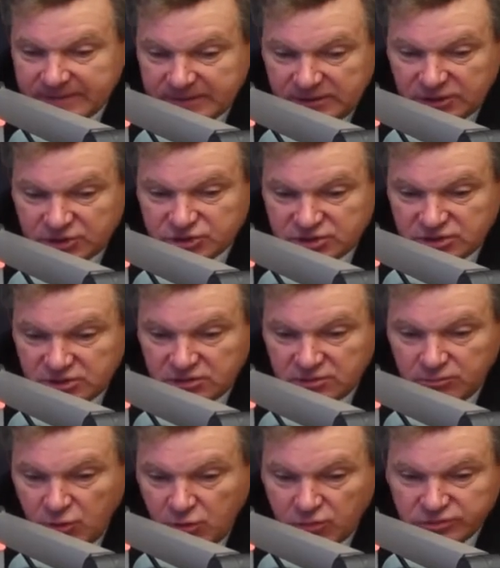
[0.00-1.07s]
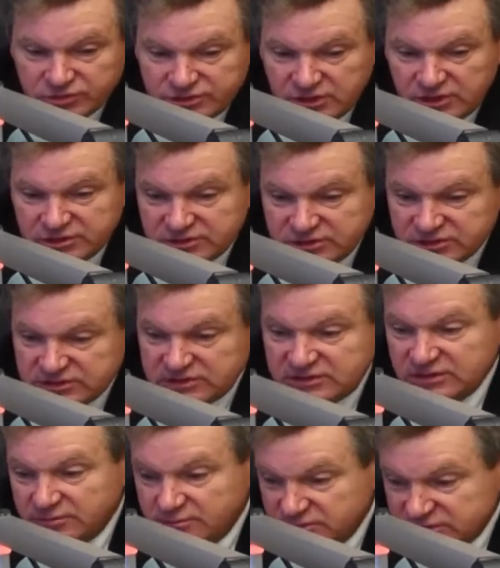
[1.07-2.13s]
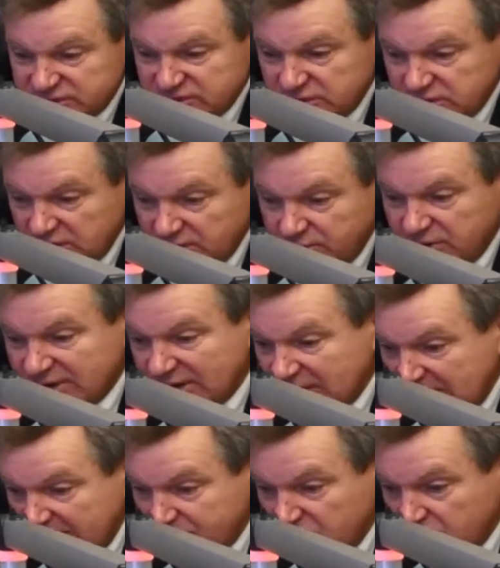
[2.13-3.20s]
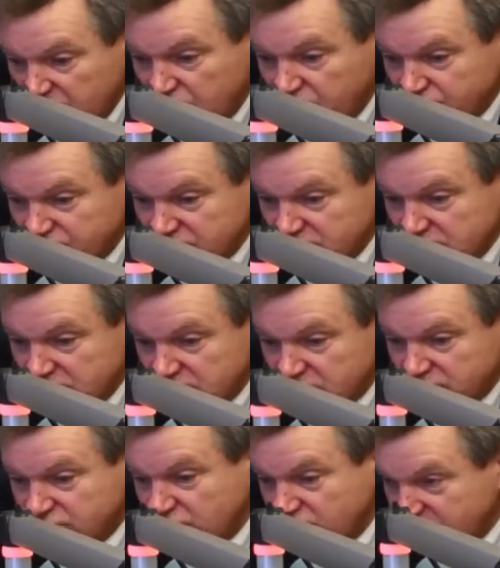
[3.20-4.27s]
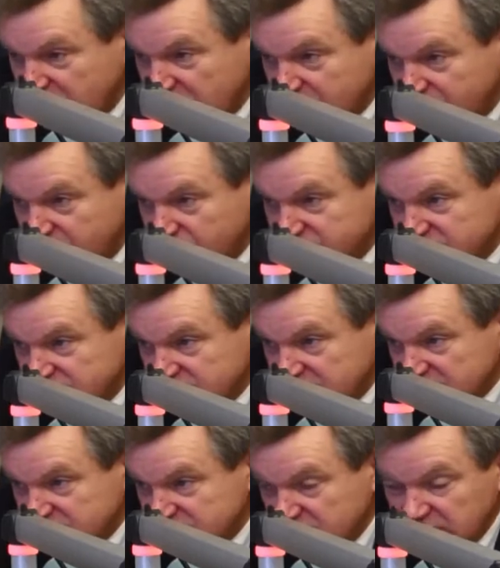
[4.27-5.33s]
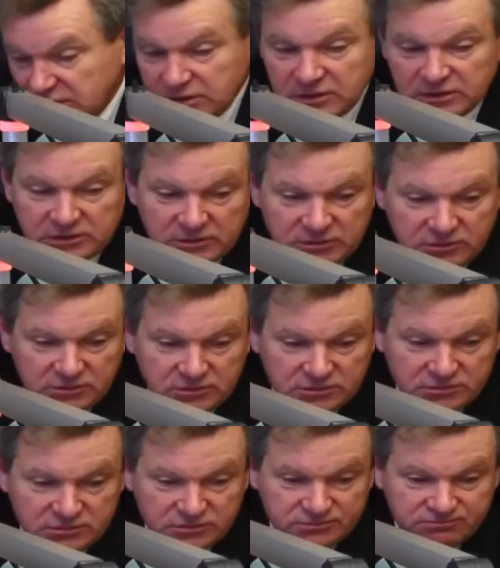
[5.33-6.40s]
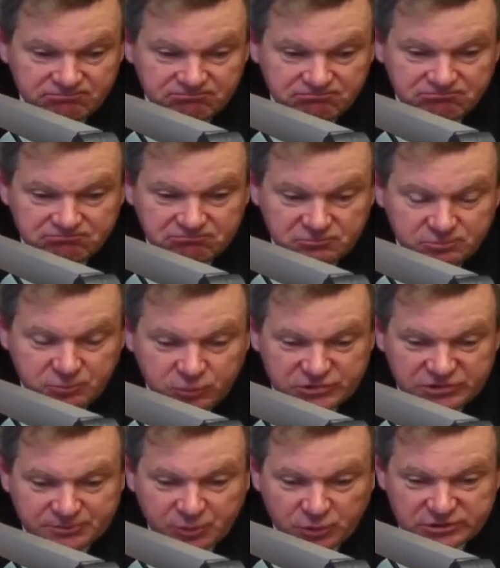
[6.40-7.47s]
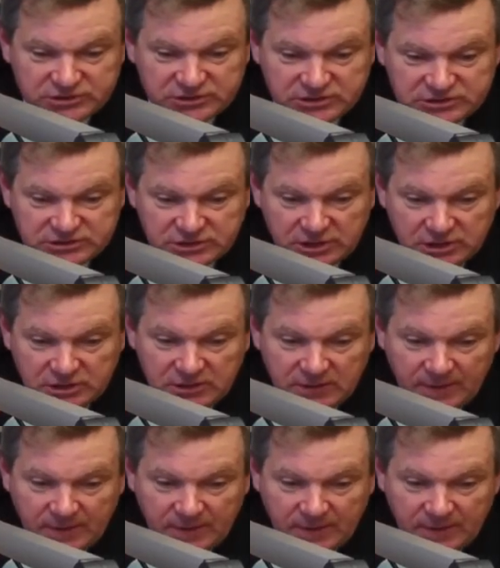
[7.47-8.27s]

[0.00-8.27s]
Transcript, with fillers: Także mogą dzielić się z tym, z liberalami, którzy chcą jakby uzyskać te y, pozycje.